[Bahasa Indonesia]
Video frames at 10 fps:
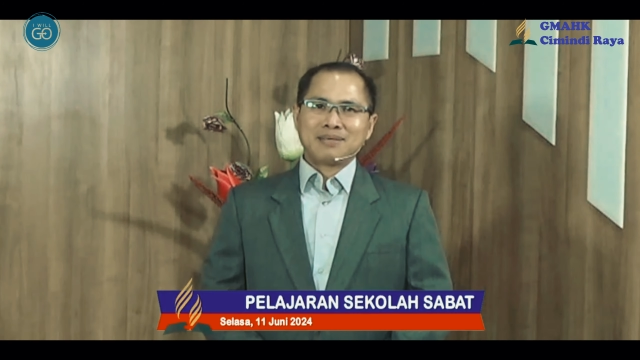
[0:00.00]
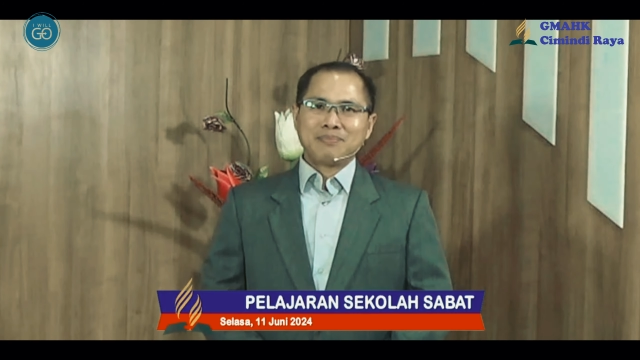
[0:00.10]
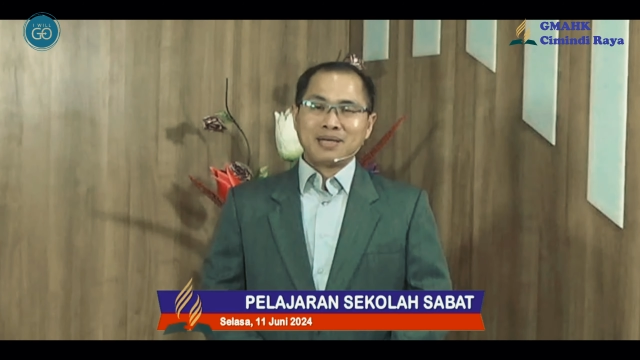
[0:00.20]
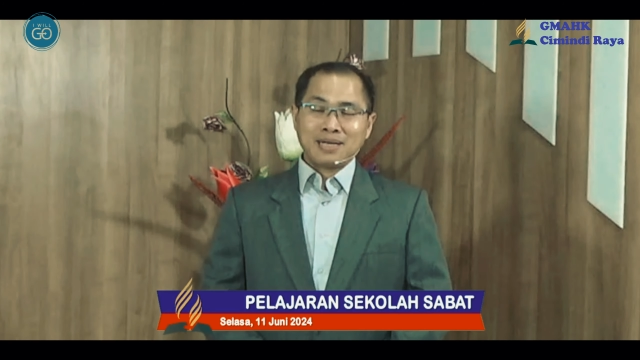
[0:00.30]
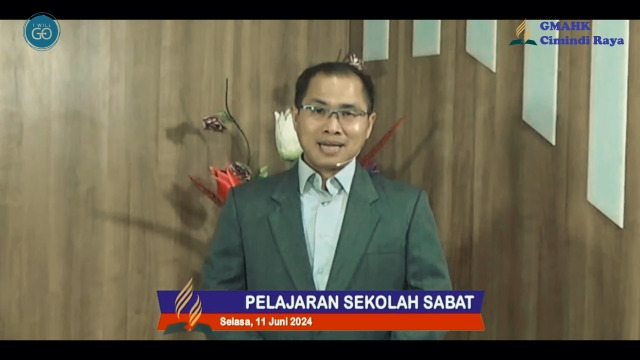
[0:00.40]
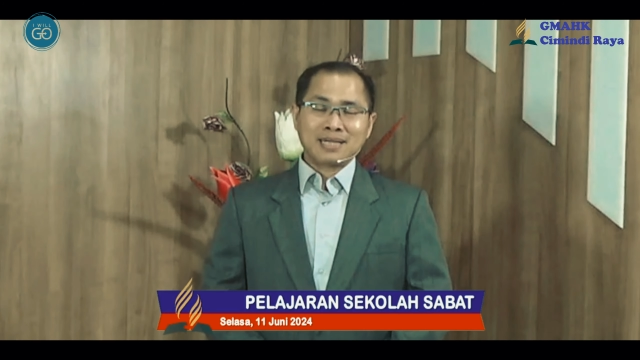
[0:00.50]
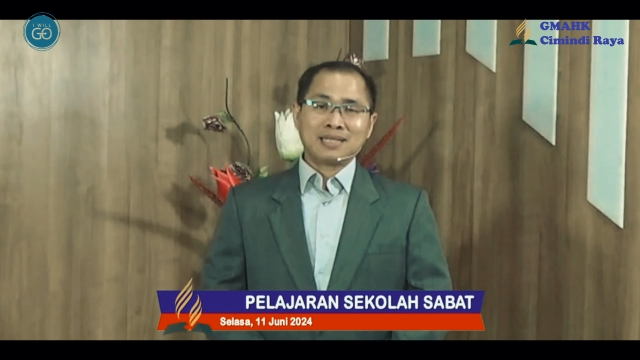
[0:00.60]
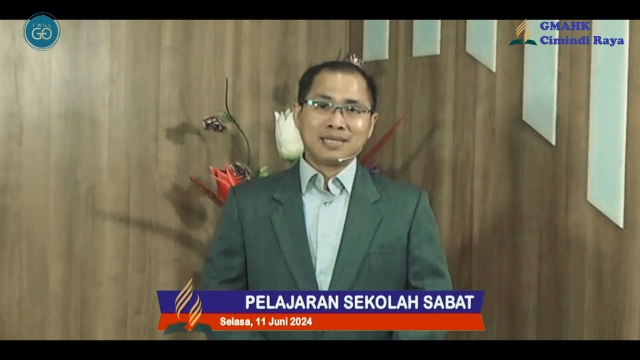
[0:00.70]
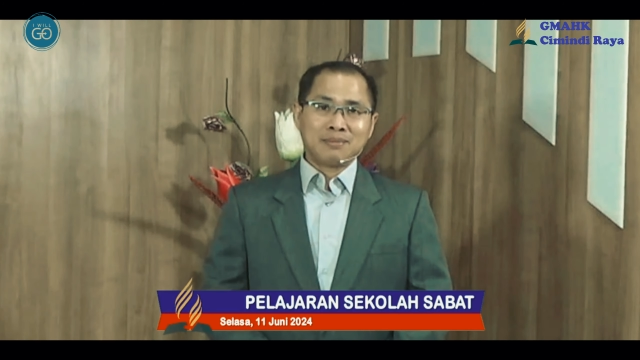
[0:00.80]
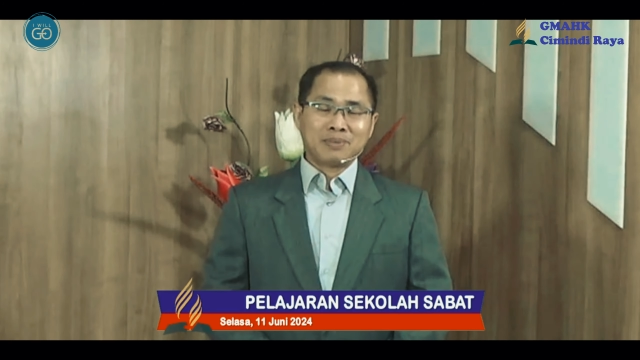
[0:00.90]
kembali
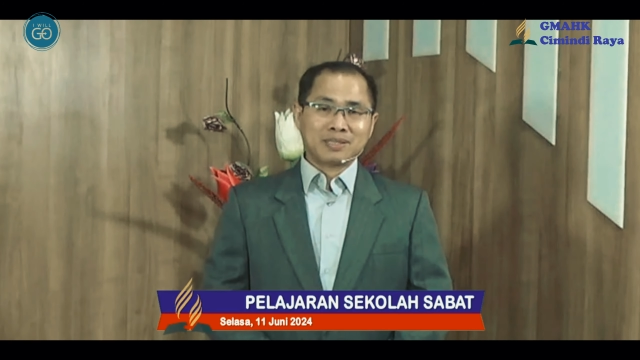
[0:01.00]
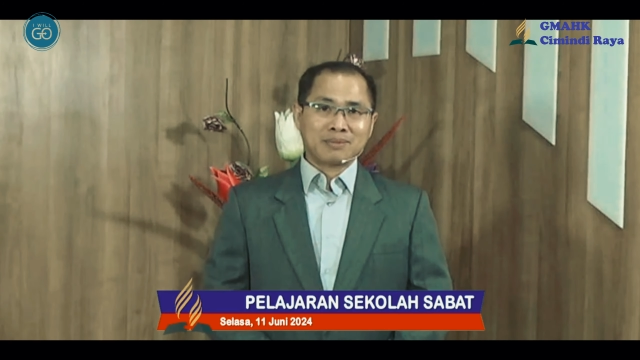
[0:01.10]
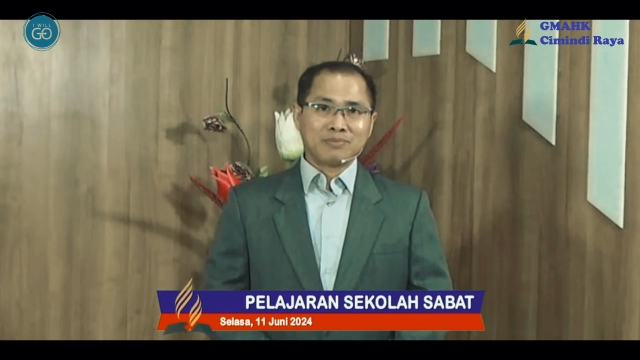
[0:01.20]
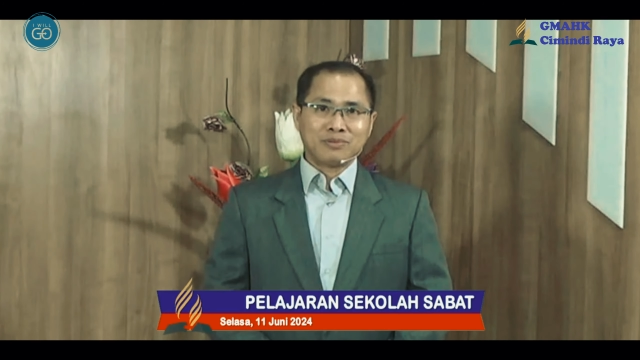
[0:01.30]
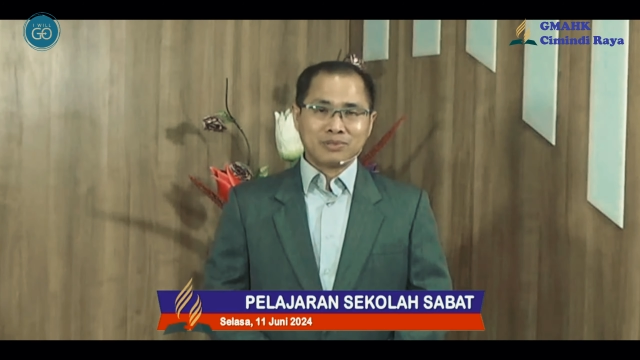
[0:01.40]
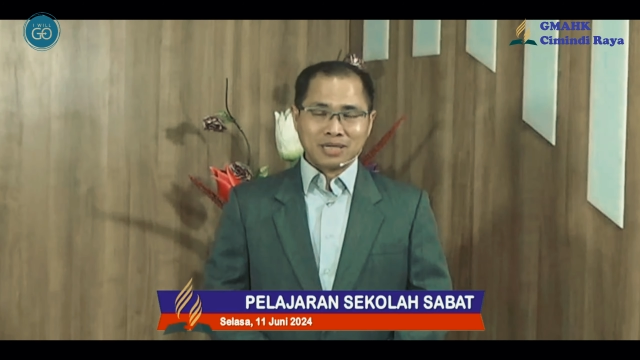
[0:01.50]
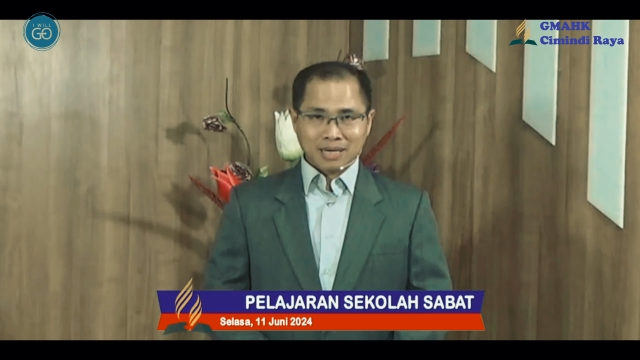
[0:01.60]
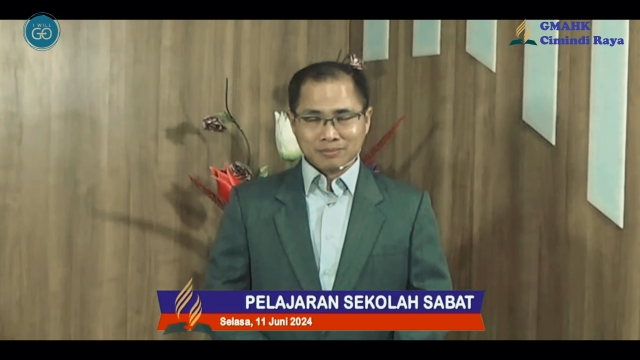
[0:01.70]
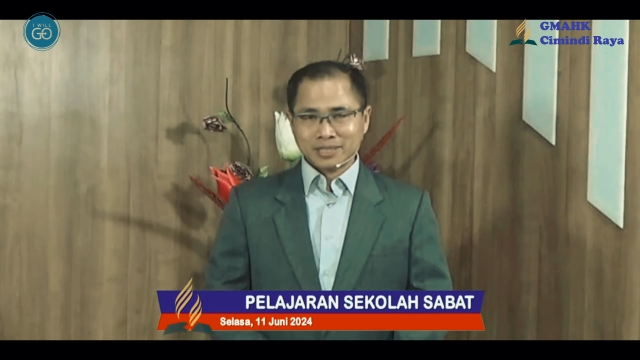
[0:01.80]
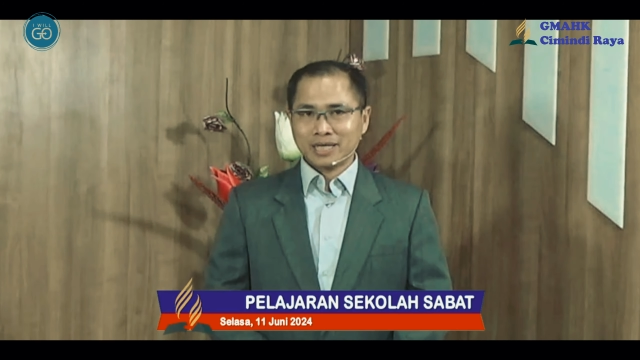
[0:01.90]
lagi bertemu
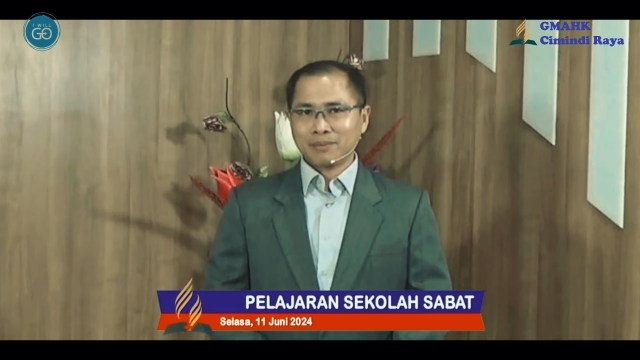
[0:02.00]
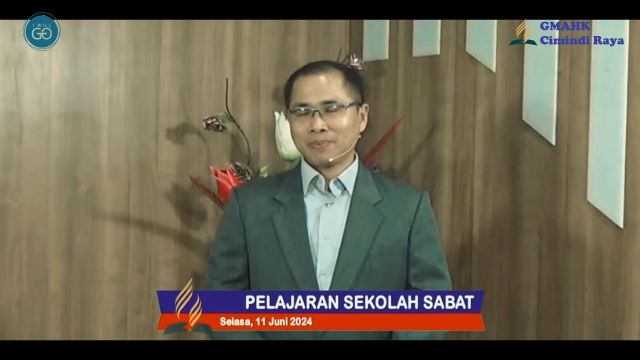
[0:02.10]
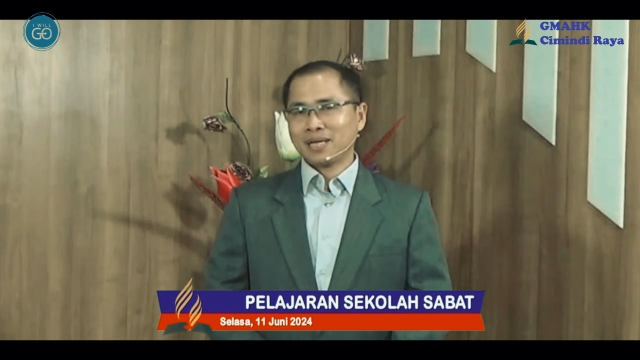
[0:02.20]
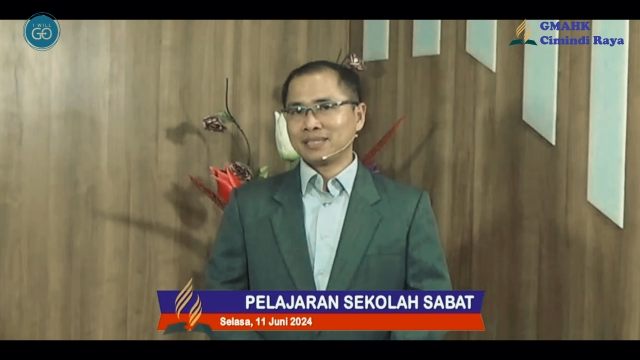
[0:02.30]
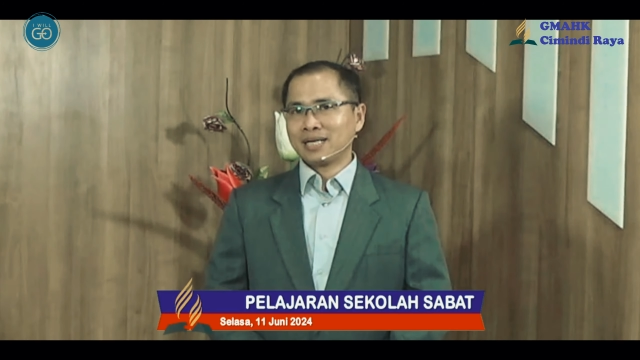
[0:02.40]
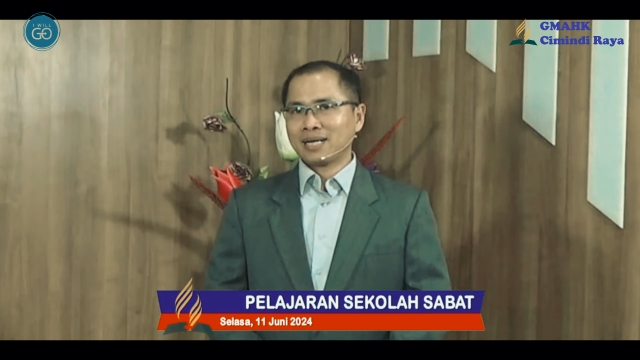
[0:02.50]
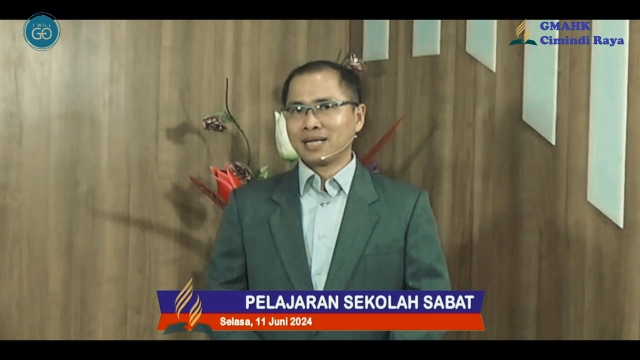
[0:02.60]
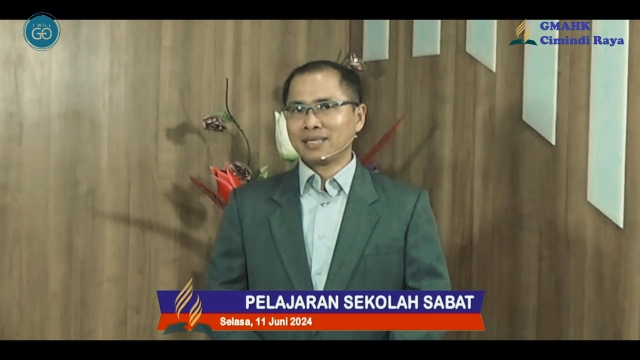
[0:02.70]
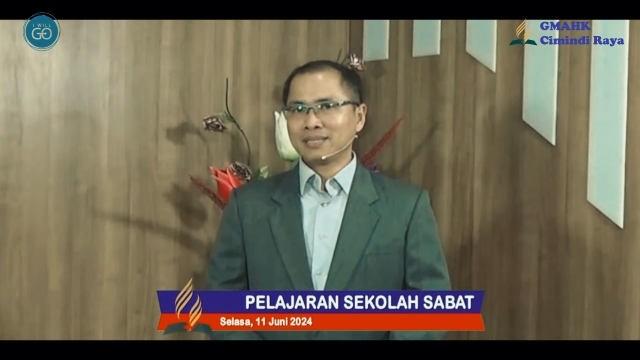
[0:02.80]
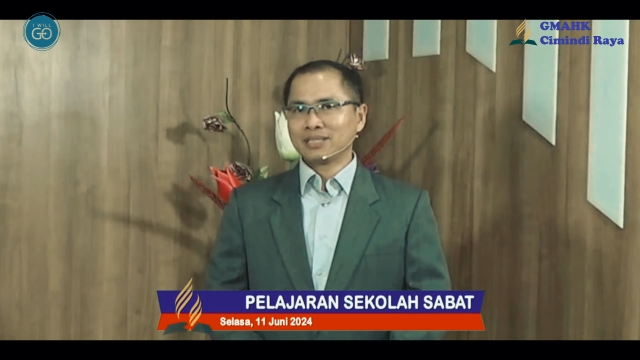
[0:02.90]
dalam seri
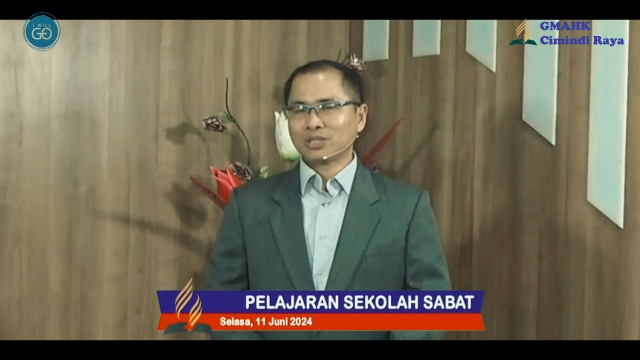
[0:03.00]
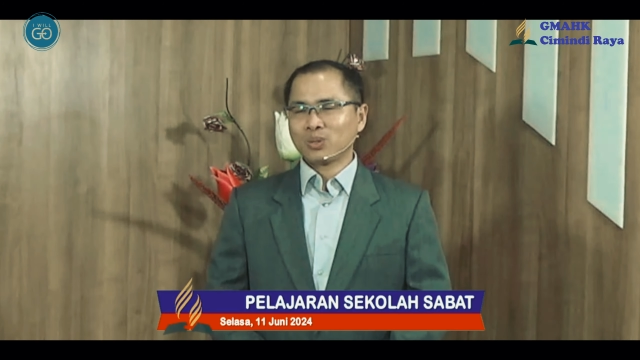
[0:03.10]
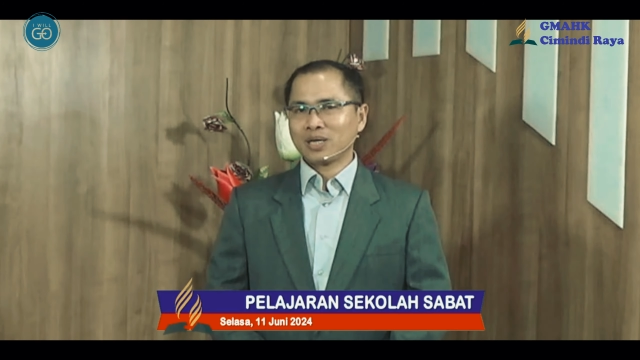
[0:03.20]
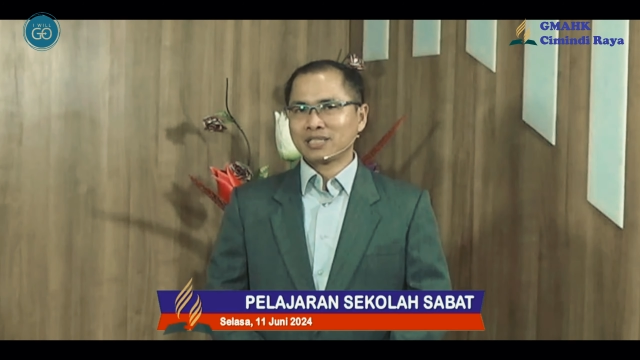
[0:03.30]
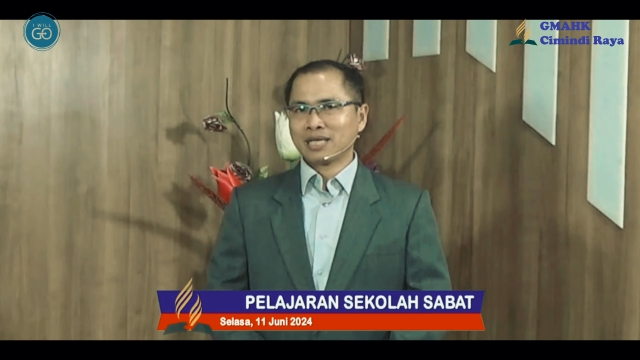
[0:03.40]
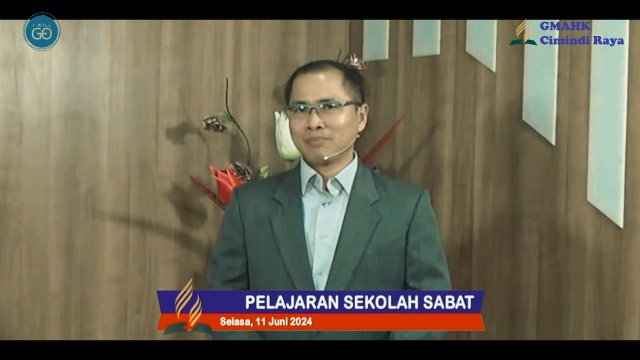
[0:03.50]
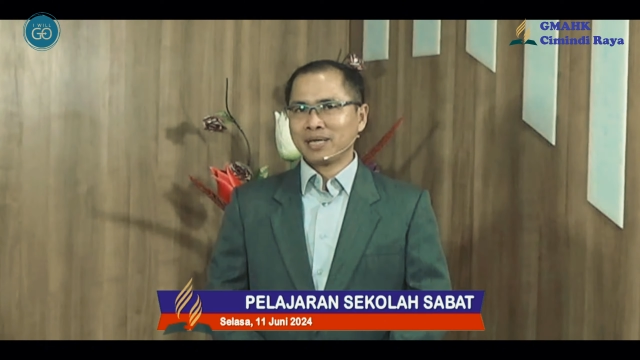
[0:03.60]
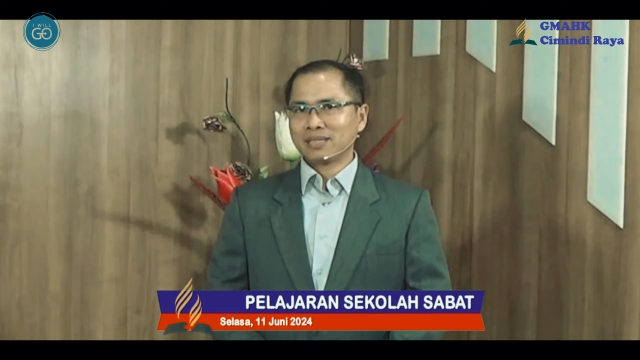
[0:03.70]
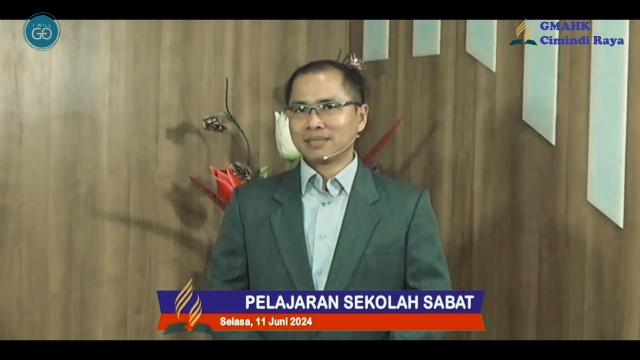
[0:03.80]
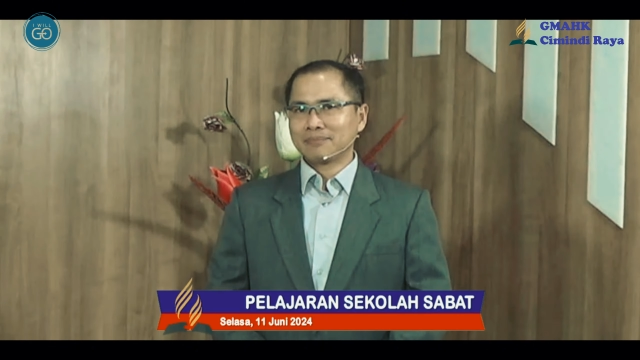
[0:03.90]
pelajaran Sekolah Sabat.